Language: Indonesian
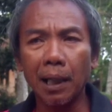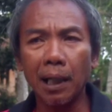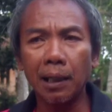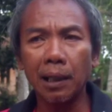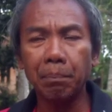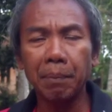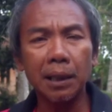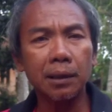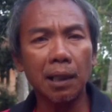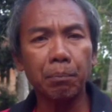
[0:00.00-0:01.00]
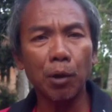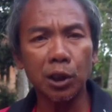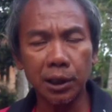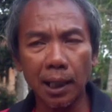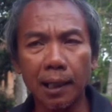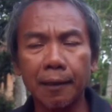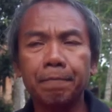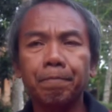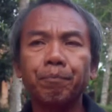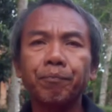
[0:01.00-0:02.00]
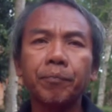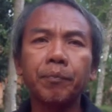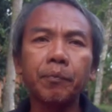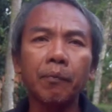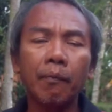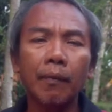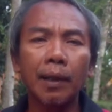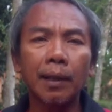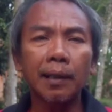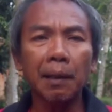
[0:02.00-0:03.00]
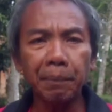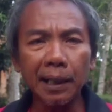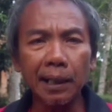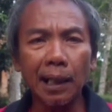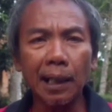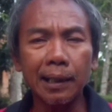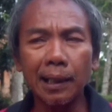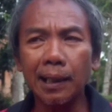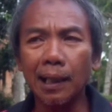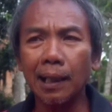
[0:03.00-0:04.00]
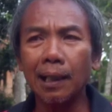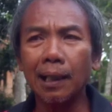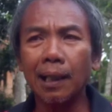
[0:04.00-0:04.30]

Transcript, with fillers: kali lepasan Polestar tapi kendalanya yang